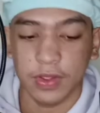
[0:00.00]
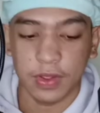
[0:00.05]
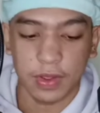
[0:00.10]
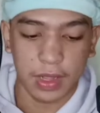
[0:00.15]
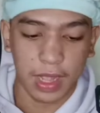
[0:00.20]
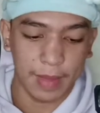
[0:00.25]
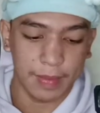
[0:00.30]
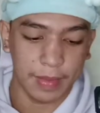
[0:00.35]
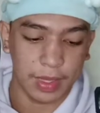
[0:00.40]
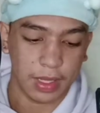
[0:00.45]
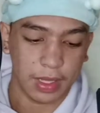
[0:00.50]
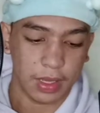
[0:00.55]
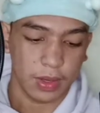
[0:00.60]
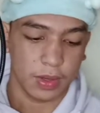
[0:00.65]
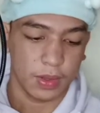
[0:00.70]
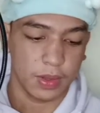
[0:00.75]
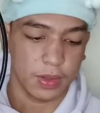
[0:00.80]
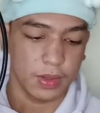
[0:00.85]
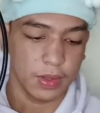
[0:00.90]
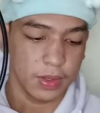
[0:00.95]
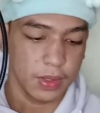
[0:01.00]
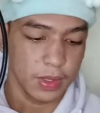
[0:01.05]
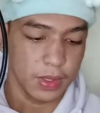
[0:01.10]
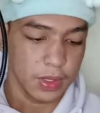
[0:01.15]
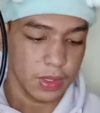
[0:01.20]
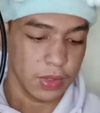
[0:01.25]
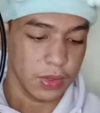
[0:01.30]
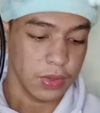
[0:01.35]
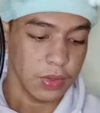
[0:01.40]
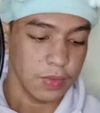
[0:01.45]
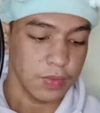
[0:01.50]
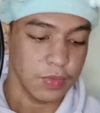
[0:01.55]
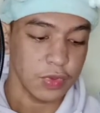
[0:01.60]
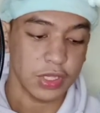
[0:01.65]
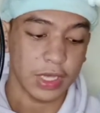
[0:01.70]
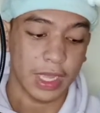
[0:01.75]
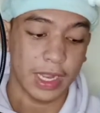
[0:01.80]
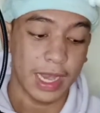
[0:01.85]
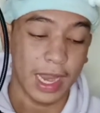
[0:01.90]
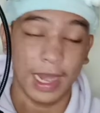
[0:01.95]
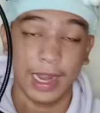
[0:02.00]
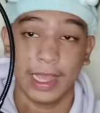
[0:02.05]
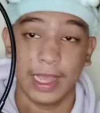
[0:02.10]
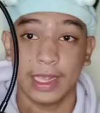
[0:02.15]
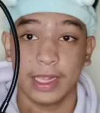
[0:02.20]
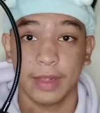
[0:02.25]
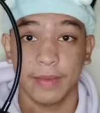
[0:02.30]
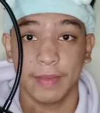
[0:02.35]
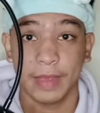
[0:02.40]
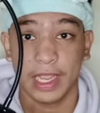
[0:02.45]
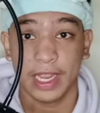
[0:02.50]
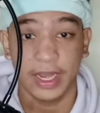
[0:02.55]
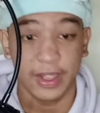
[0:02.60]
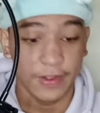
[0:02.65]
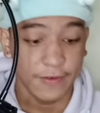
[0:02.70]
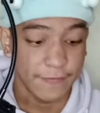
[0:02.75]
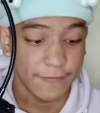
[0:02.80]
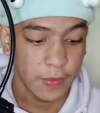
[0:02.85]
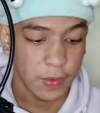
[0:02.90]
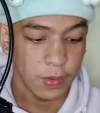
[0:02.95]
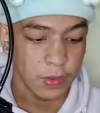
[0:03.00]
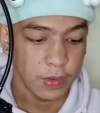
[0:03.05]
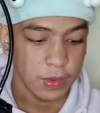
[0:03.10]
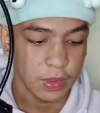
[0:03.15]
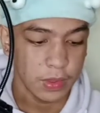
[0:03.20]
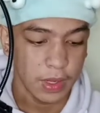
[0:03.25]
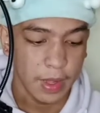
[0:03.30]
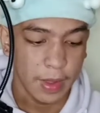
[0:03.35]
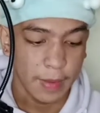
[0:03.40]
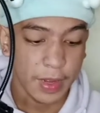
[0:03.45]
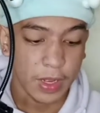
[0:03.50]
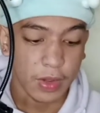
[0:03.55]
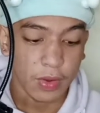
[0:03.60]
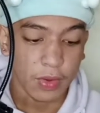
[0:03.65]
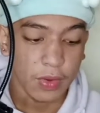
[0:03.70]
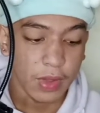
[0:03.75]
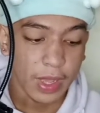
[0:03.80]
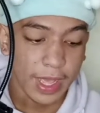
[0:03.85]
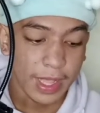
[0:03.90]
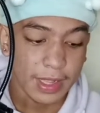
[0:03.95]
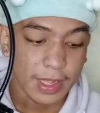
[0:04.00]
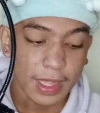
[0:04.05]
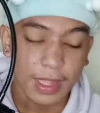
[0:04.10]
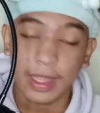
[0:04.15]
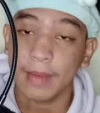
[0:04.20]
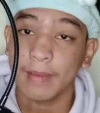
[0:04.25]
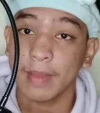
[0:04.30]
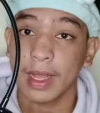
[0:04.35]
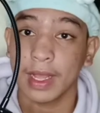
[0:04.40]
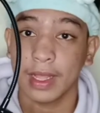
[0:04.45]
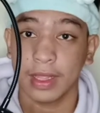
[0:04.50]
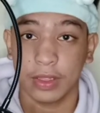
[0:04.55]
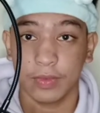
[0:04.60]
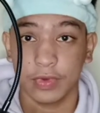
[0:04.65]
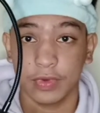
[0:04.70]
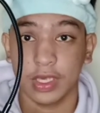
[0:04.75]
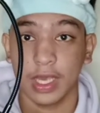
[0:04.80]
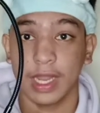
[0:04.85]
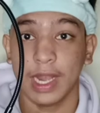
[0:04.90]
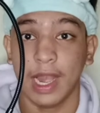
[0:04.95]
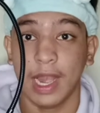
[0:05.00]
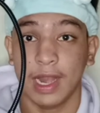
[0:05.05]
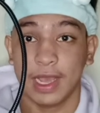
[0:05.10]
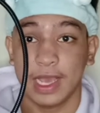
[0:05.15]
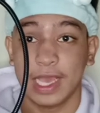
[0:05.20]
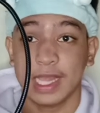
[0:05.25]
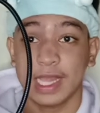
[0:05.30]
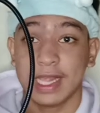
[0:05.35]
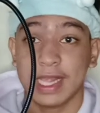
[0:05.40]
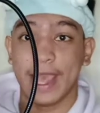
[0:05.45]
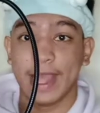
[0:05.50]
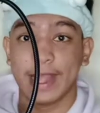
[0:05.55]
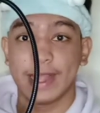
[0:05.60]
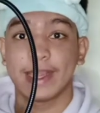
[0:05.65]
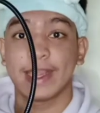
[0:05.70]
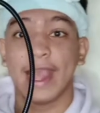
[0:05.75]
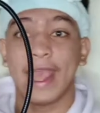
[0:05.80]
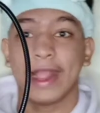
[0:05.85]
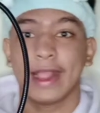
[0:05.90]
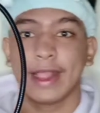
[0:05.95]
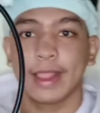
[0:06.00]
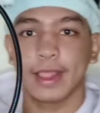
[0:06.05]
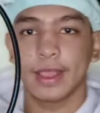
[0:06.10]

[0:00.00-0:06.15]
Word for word: yung gamit ko. So, doon mo siya ilalagay sa may earphone. Pero kung headset naman, doon mo siya ilalagay sa headset.